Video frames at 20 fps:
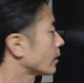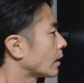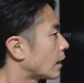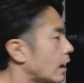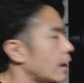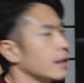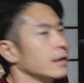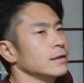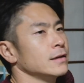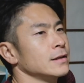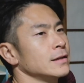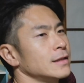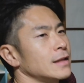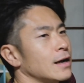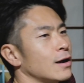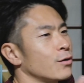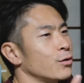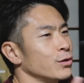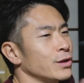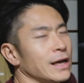はい、な
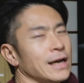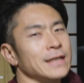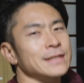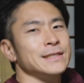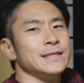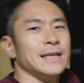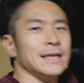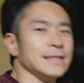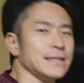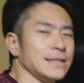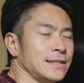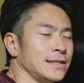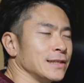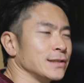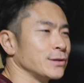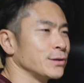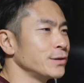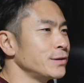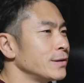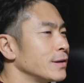んかこんな感じらしいんで
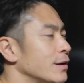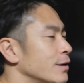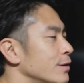す。うん、